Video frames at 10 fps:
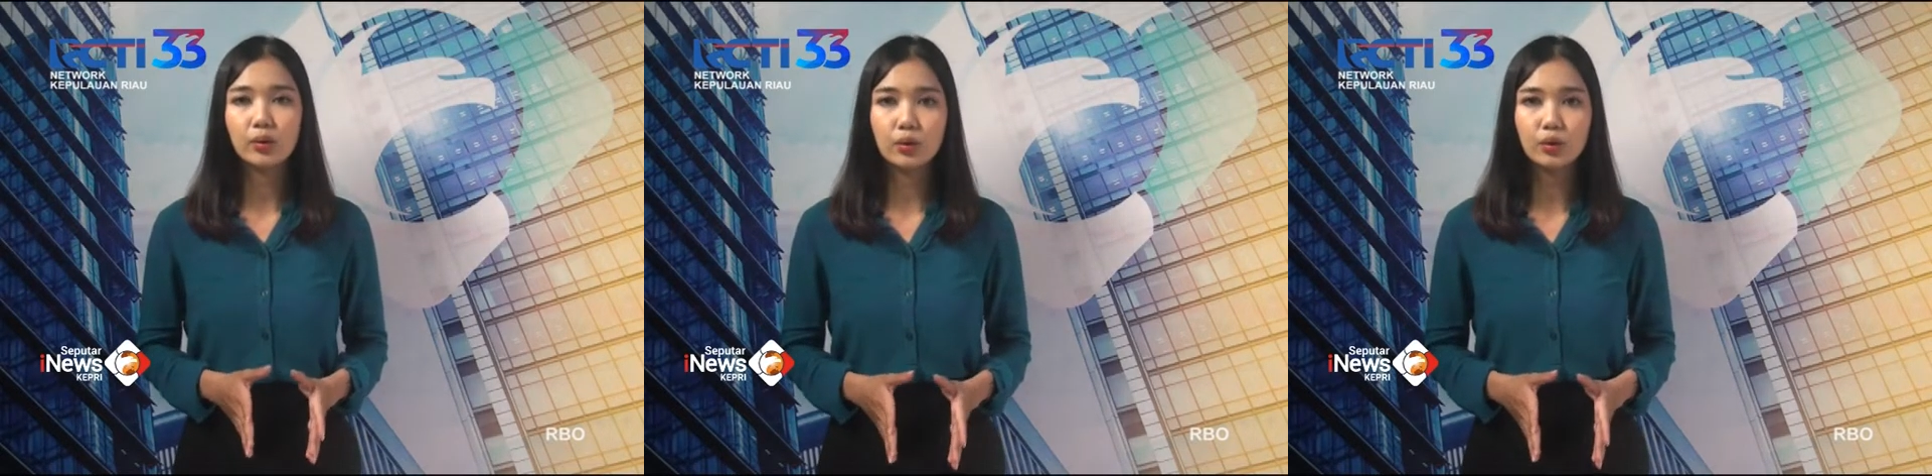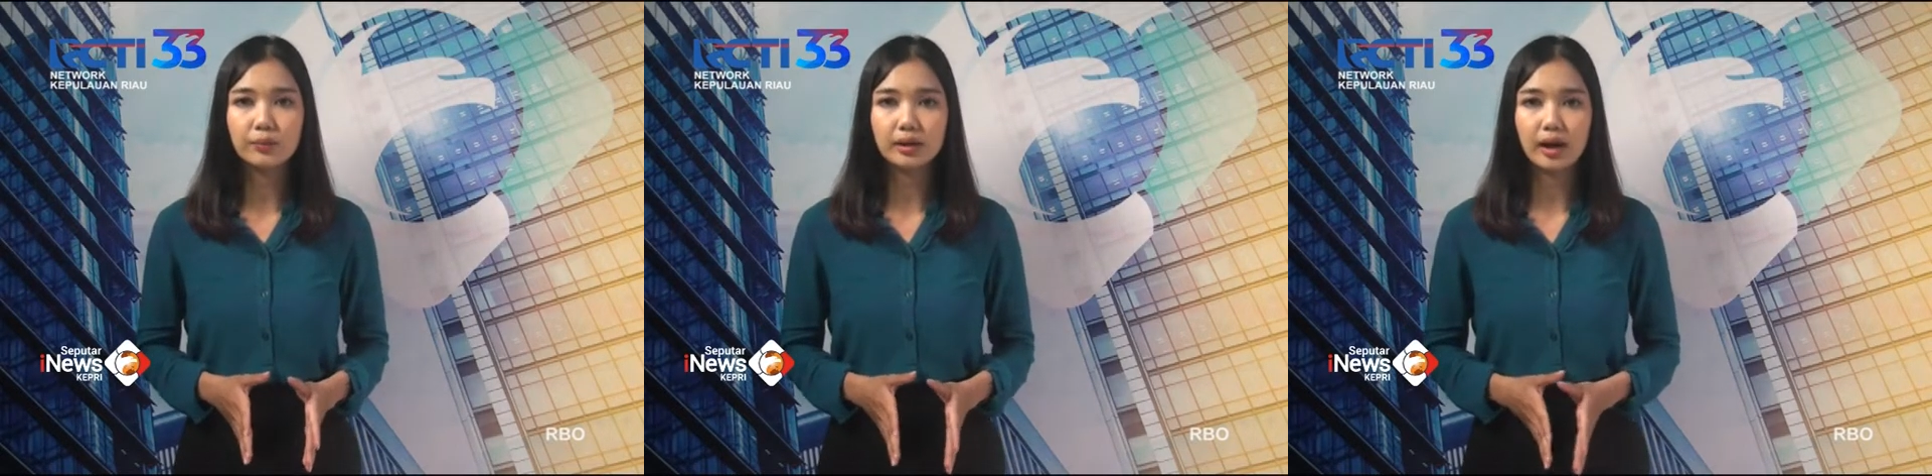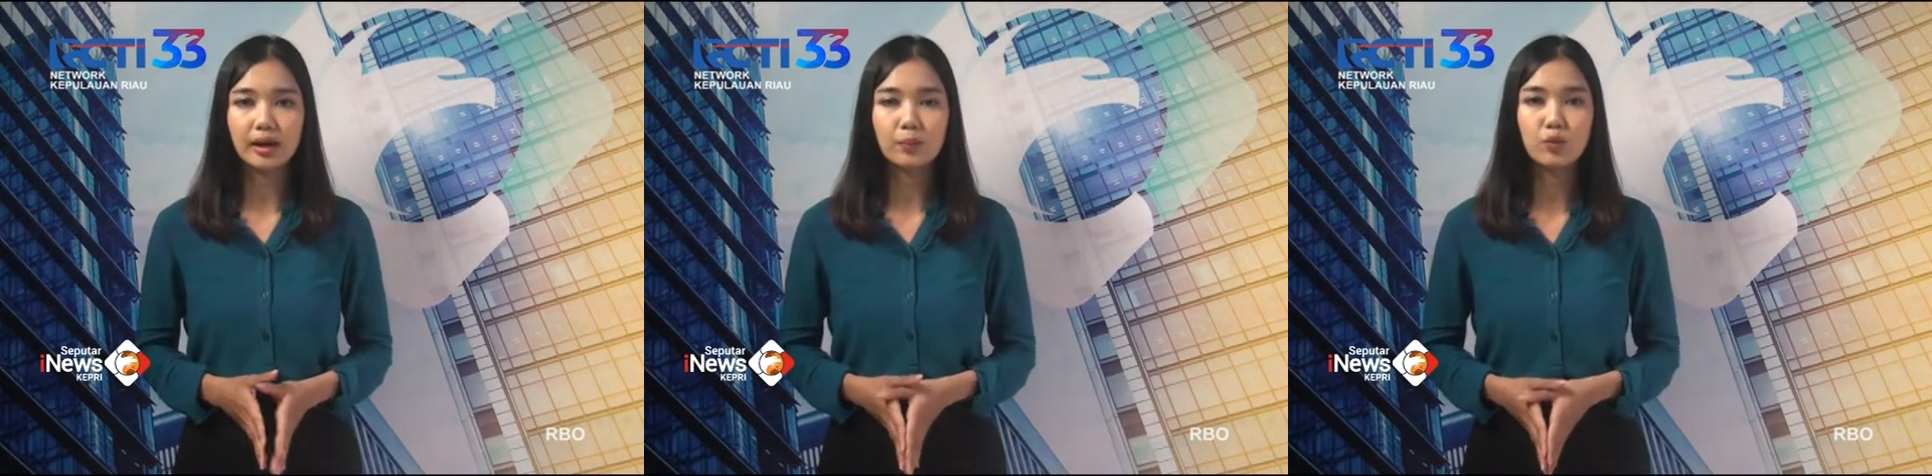hukum
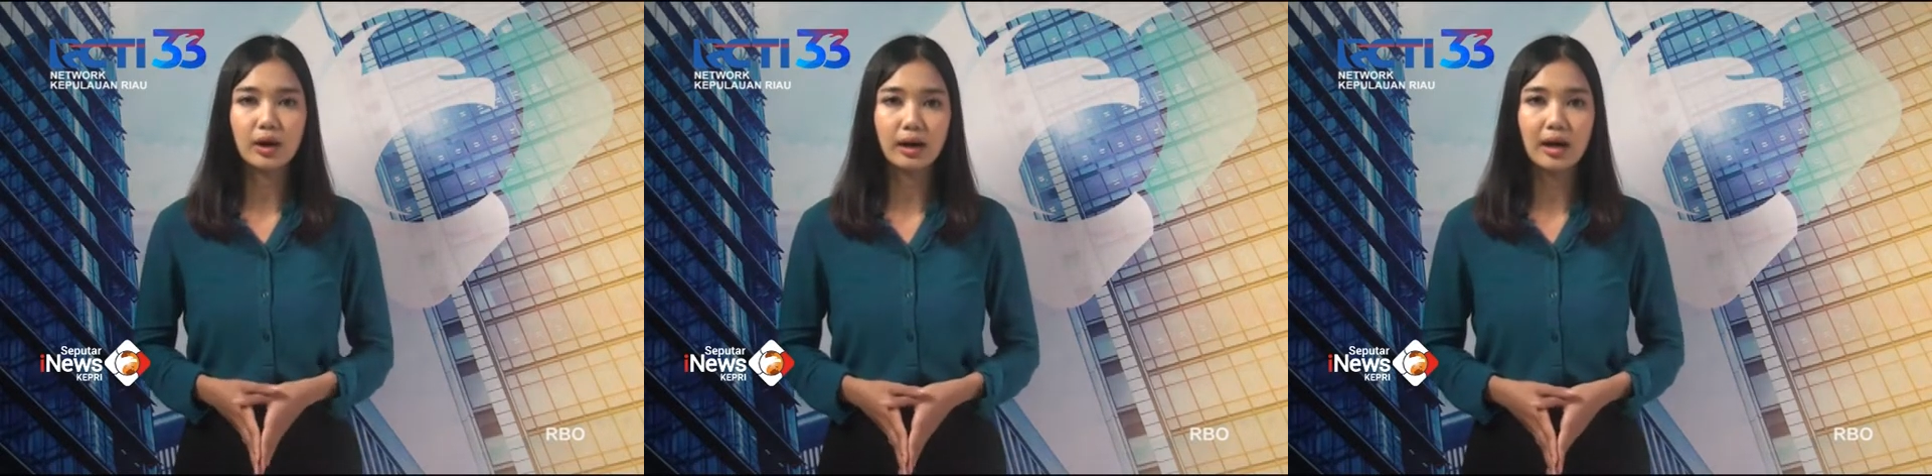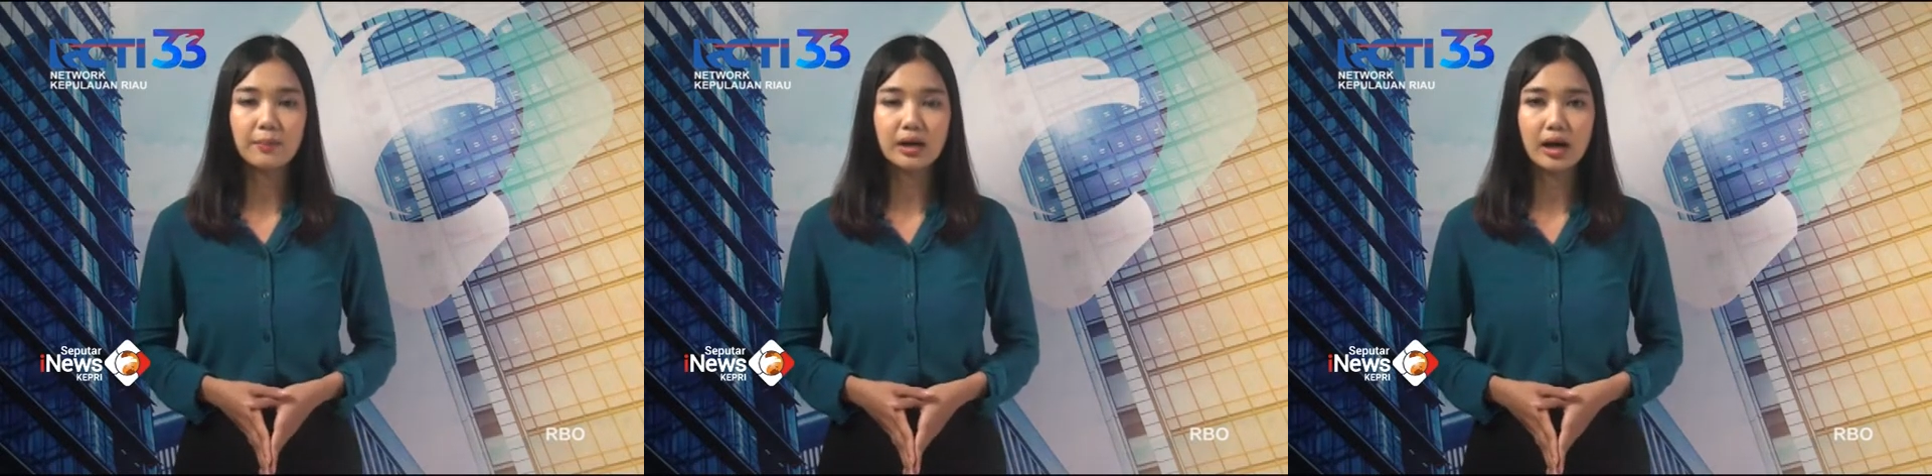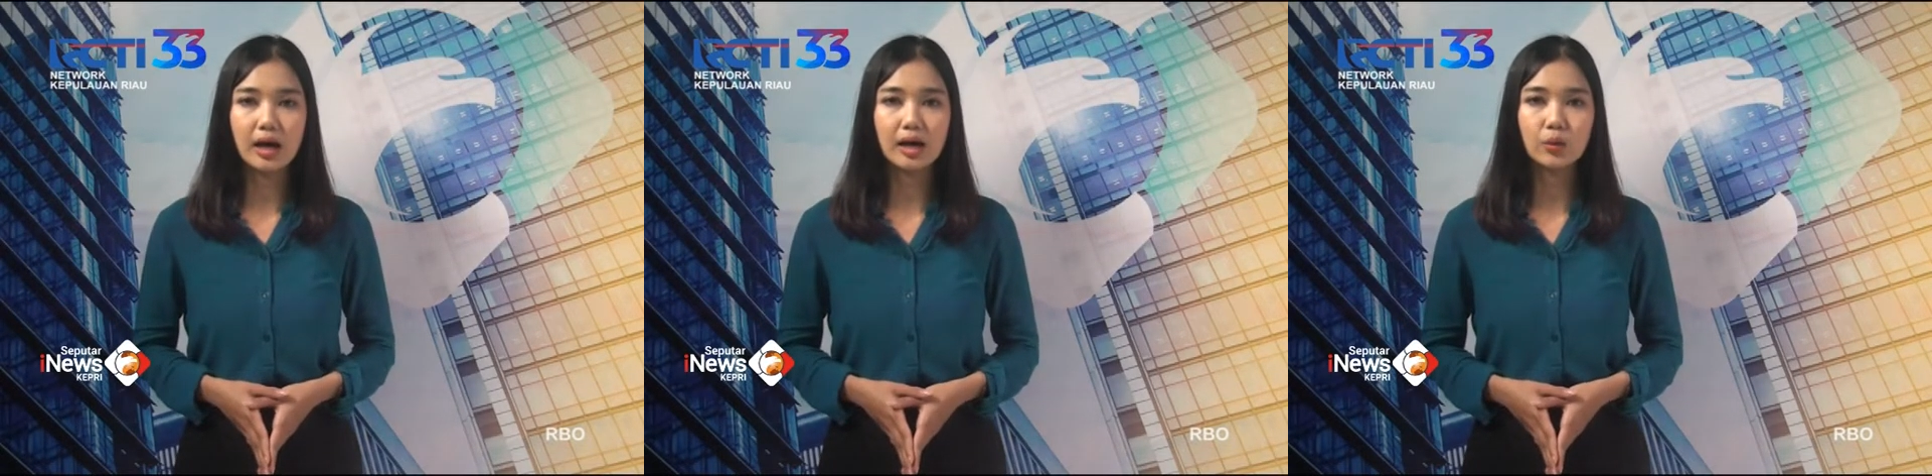terhadap warga
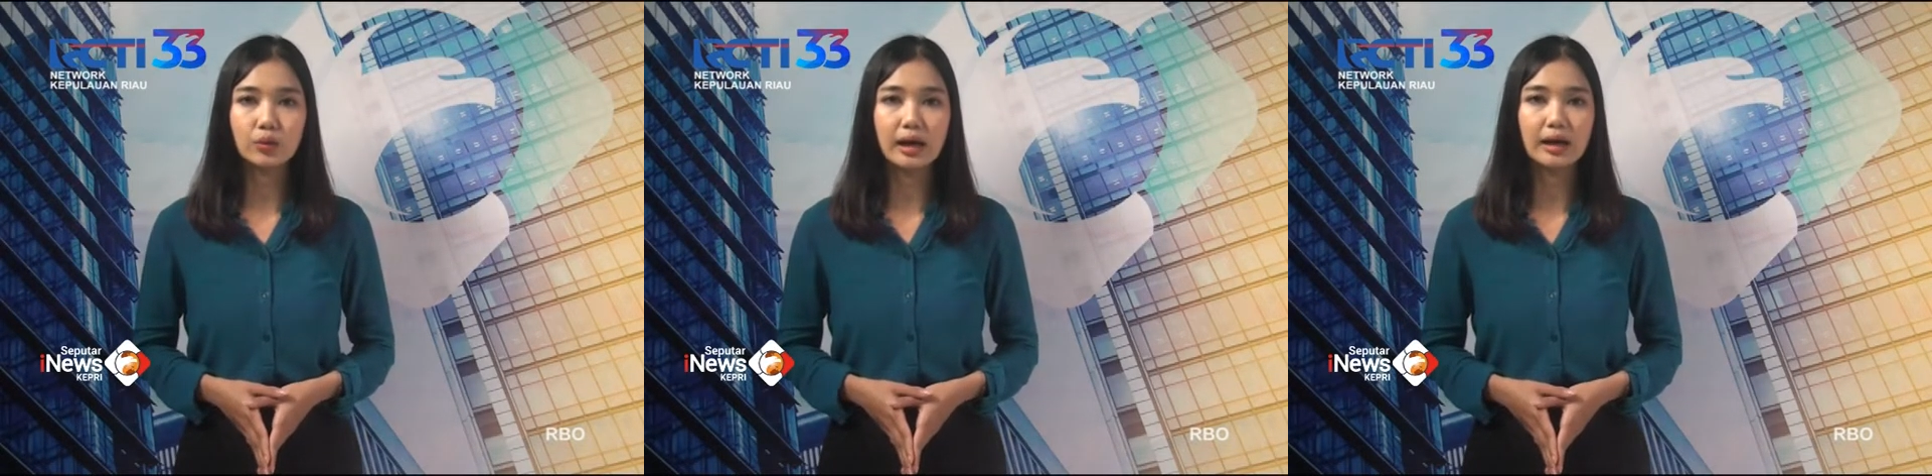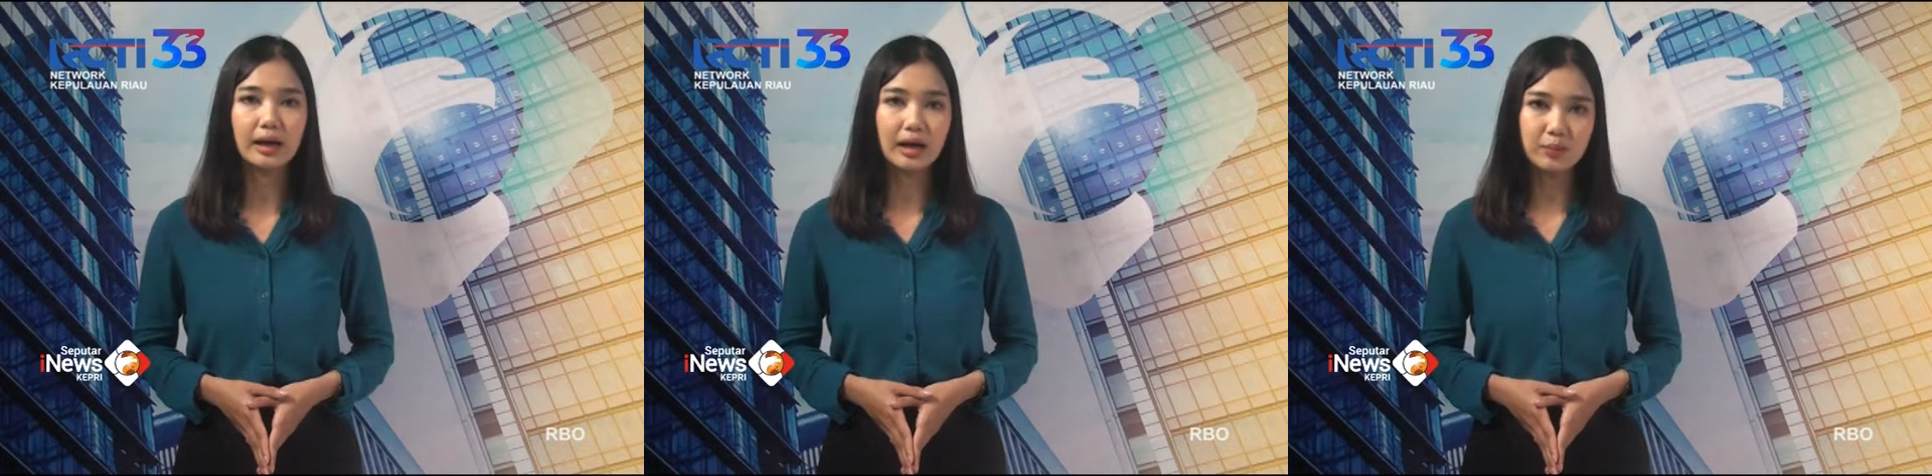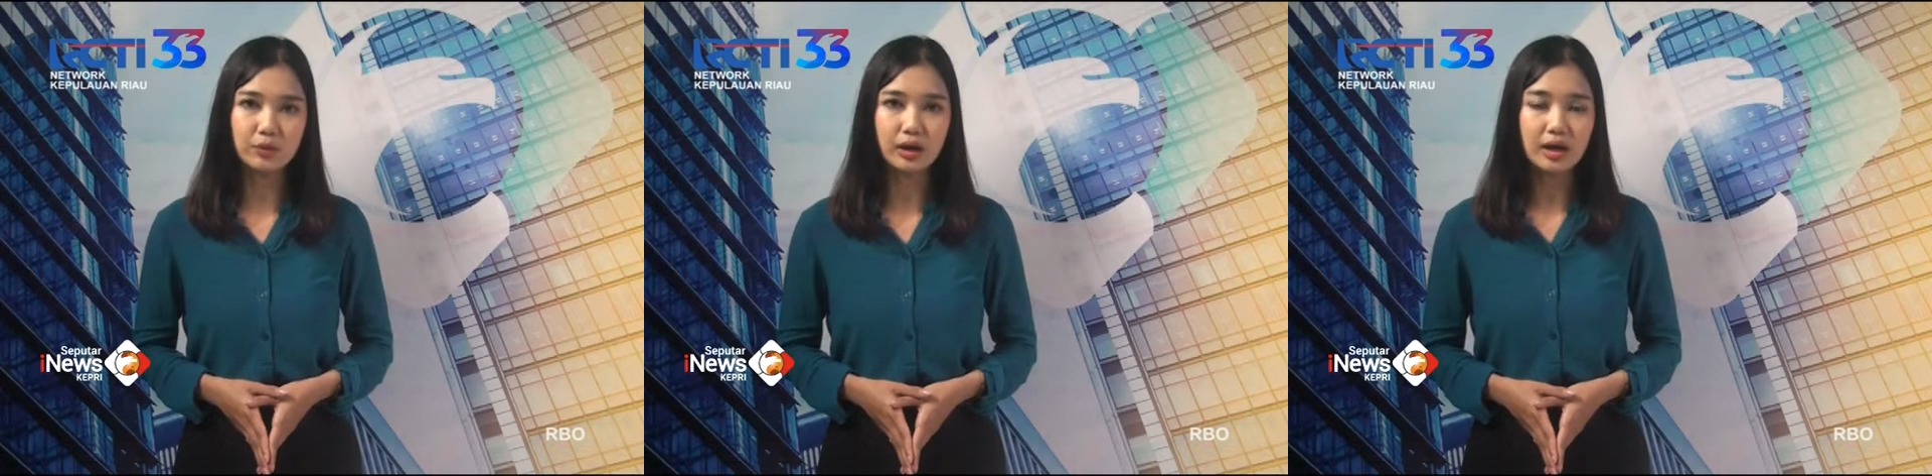binaan Rutan
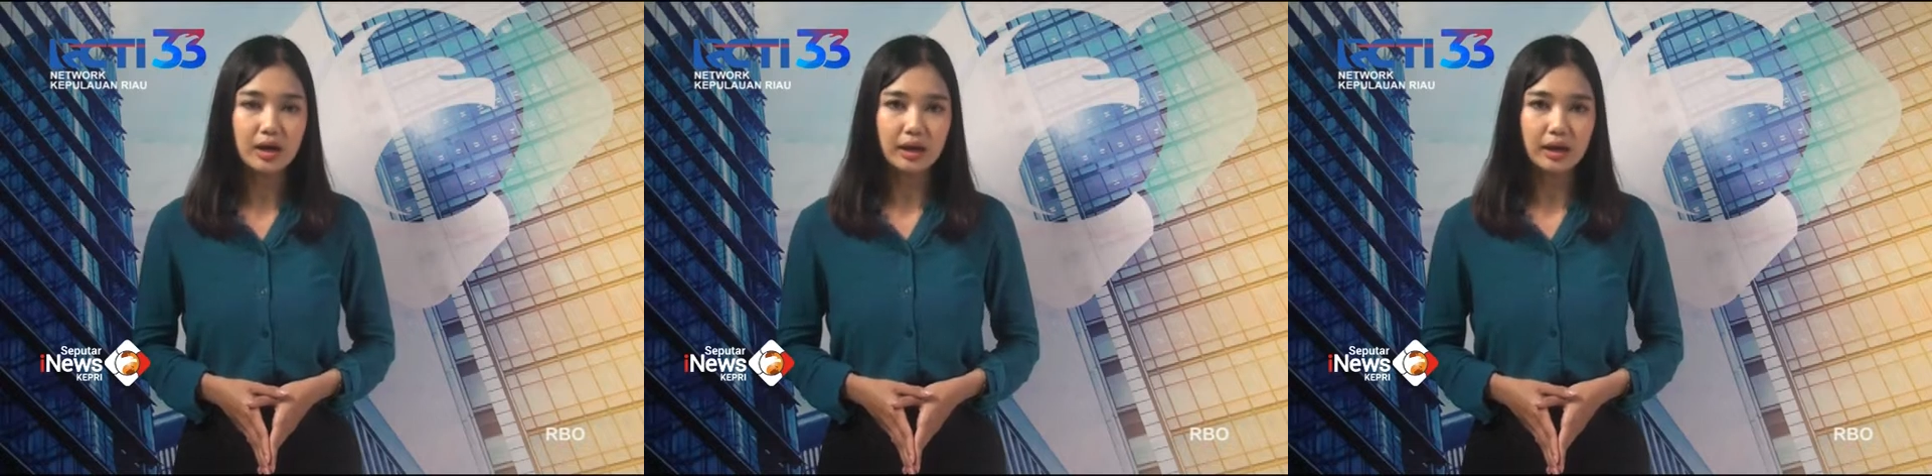Karimun